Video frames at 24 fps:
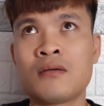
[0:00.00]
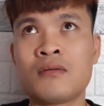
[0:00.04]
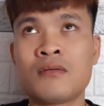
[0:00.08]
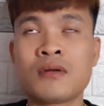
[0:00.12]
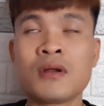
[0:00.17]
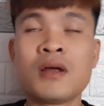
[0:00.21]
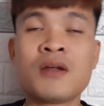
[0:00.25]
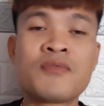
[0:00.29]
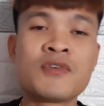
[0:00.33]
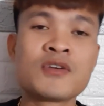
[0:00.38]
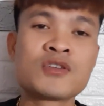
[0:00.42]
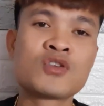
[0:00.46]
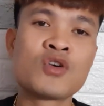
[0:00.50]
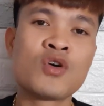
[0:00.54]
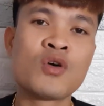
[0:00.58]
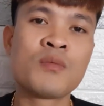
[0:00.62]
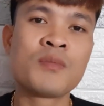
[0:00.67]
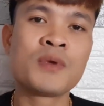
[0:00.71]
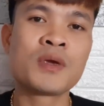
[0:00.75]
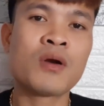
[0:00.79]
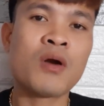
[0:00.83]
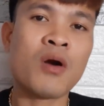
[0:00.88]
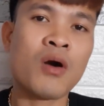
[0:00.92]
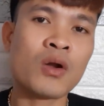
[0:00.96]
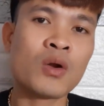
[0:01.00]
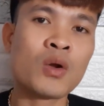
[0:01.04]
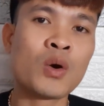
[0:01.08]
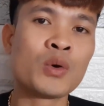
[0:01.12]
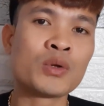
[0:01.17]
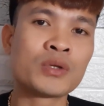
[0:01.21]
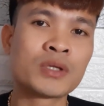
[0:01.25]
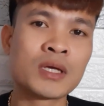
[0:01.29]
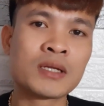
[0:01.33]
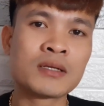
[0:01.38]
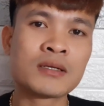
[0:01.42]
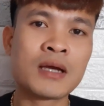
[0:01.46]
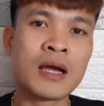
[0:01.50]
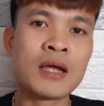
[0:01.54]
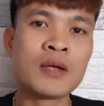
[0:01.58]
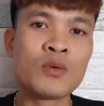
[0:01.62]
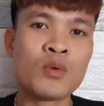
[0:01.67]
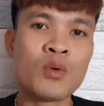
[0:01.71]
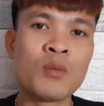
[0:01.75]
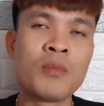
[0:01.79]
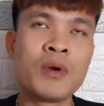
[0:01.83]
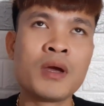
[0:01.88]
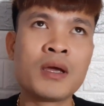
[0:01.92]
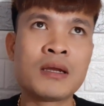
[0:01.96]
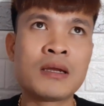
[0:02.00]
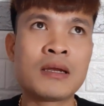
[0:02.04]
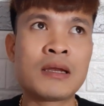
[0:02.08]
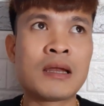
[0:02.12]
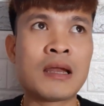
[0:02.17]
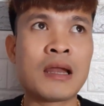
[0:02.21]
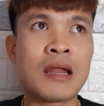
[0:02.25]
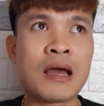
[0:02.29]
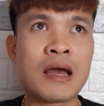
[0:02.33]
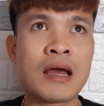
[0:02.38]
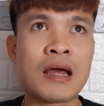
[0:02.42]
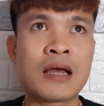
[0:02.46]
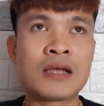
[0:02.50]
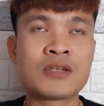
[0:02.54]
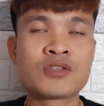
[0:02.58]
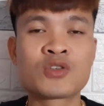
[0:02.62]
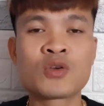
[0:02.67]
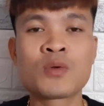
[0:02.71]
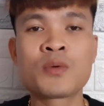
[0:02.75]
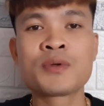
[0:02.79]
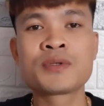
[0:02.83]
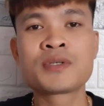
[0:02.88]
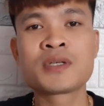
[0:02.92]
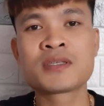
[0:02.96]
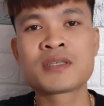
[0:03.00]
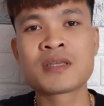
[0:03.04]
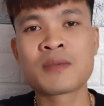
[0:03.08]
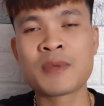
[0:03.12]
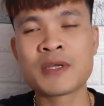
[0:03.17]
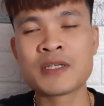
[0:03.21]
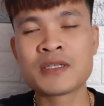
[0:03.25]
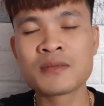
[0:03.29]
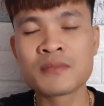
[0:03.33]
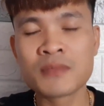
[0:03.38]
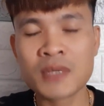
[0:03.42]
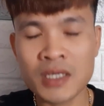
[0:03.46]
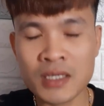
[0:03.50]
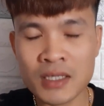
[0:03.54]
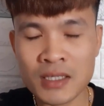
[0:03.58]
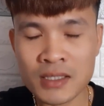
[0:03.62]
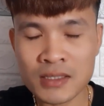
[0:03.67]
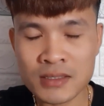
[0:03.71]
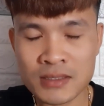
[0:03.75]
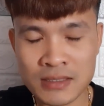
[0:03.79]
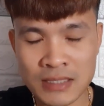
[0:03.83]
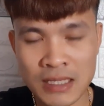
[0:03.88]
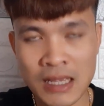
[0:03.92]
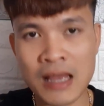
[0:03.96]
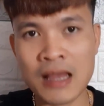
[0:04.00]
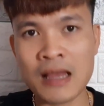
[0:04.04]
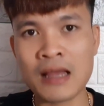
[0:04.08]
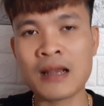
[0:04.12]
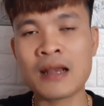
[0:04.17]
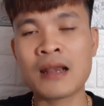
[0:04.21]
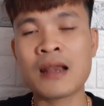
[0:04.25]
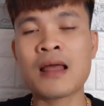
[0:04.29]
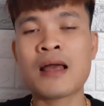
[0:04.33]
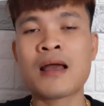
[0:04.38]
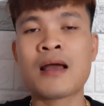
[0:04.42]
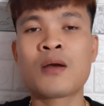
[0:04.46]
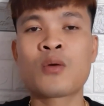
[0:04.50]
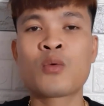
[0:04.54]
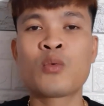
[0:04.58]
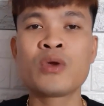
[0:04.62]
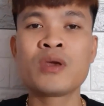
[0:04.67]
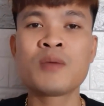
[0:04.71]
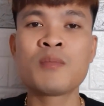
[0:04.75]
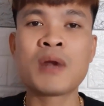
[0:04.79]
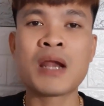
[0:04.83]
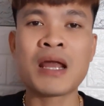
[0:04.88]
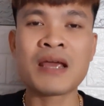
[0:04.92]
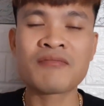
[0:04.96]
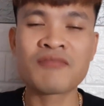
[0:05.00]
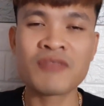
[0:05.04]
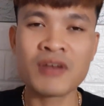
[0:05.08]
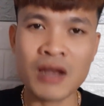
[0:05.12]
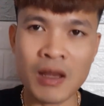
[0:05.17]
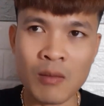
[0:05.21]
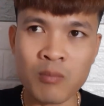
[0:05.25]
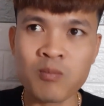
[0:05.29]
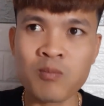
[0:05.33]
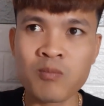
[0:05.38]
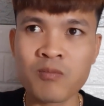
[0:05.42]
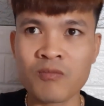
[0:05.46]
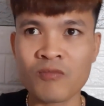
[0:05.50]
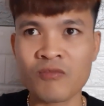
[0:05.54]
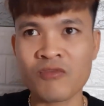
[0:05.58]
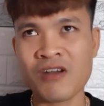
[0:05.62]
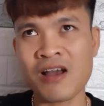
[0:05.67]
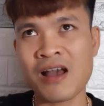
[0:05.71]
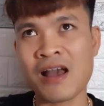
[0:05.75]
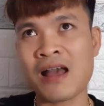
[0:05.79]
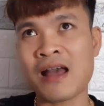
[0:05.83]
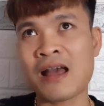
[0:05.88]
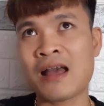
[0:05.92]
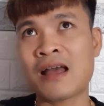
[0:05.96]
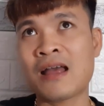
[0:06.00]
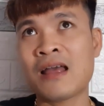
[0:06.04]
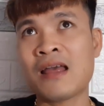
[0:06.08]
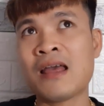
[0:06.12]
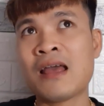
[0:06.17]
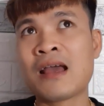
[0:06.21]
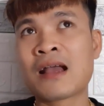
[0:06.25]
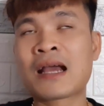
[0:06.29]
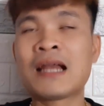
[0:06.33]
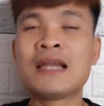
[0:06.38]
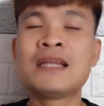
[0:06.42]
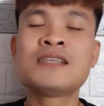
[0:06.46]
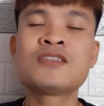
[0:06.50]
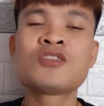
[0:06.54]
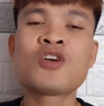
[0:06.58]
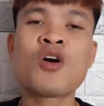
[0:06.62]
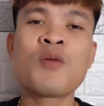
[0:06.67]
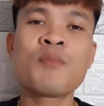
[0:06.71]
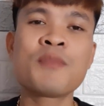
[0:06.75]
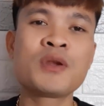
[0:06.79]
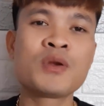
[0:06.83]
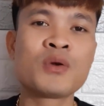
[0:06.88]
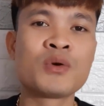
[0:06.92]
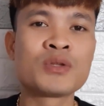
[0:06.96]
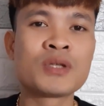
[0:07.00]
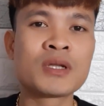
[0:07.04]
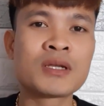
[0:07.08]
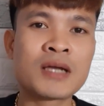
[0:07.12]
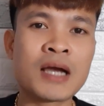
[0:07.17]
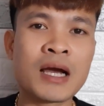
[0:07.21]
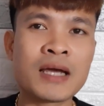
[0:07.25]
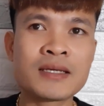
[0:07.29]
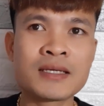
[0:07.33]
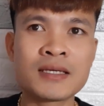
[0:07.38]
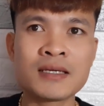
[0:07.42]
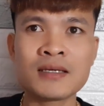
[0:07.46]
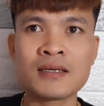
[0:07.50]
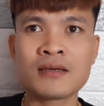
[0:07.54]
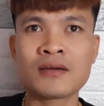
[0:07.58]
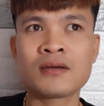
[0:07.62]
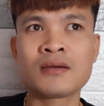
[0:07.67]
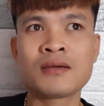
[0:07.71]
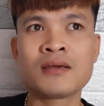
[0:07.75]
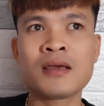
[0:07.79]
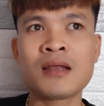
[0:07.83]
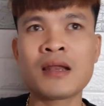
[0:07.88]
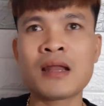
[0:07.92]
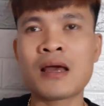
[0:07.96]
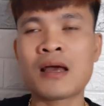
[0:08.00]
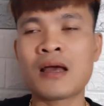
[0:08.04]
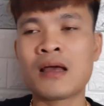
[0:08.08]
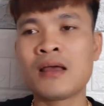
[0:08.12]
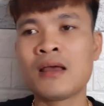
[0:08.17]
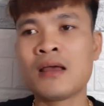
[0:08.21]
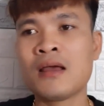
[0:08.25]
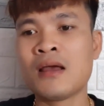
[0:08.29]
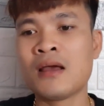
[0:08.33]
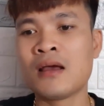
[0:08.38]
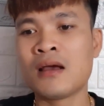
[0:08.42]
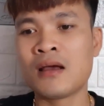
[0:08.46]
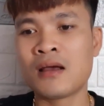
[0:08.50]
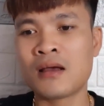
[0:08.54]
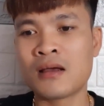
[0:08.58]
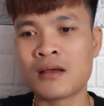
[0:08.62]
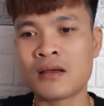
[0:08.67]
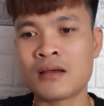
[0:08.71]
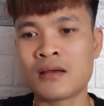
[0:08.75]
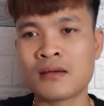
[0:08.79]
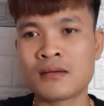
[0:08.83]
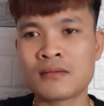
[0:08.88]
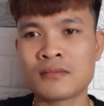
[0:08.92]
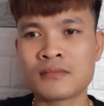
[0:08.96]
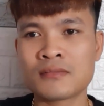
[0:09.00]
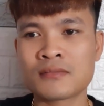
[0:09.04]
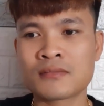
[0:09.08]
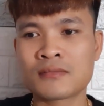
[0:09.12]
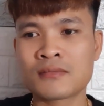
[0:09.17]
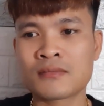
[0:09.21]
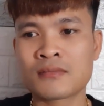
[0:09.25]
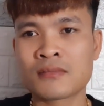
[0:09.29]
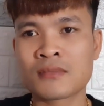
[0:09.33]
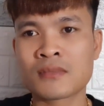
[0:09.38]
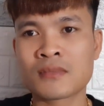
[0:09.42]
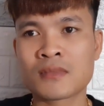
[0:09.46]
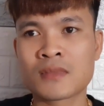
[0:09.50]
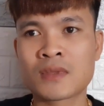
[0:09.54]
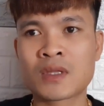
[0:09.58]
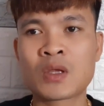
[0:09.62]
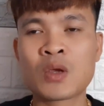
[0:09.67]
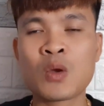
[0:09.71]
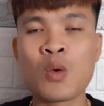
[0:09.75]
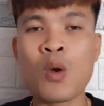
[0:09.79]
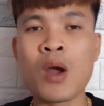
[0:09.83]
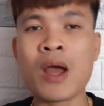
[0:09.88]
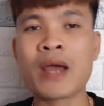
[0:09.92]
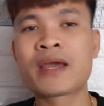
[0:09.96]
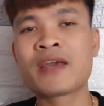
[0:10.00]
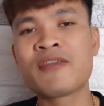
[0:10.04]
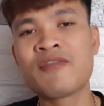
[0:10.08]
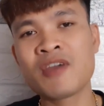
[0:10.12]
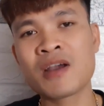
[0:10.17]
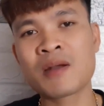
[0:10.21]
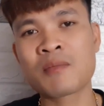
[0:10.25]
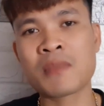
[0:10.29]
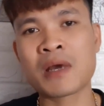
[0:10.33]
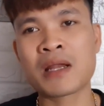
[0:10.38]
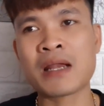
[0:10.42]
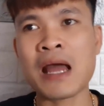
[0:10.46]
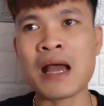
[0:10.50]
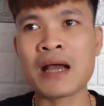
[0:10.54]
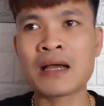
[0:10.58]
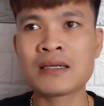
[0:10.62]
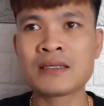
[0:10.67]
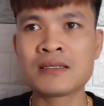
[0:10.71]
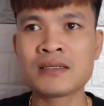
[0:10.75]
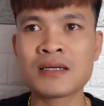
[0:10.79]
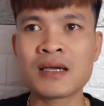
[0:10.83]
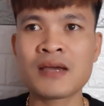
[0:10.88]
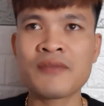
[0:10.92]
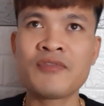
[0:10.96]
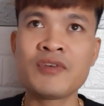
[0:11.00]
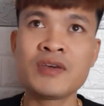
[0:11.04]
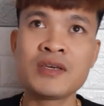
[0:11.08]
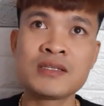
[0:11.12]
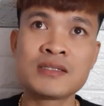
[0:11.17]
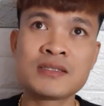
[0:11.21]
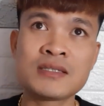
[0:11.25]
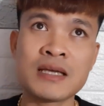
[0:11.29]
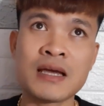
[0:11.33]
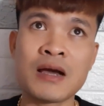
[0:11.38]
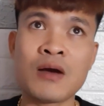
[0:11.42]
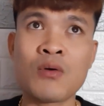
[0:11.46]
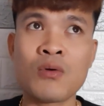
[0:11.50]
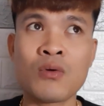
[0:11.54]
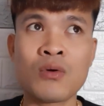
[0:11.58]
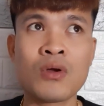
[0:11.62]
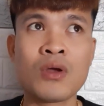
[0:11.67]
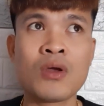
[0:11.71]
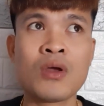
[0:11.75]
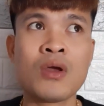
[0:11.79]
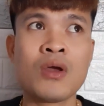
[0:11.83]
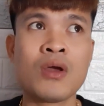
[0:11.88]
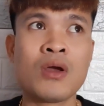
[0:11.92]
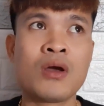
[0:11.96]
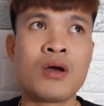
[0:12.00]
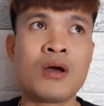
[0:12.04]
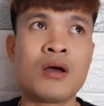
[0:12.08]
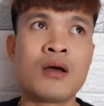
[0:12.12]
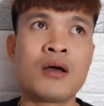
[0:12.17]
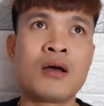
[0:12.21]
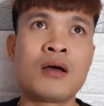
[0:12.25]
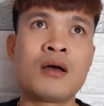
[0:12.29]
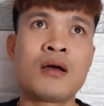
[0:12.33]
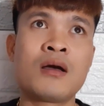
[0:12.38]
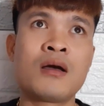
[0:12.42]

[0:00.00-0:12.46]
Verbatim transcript: đợt vừa rồi mình có đổi tên kênh của mình là shop đồ chơi xe máy Trương Mỹ sang là Quy Black Vlog. Và cái lý do mình đổi tên kênh ấy nghĩa là à, ngoài cái việc mà đăng những cái video à,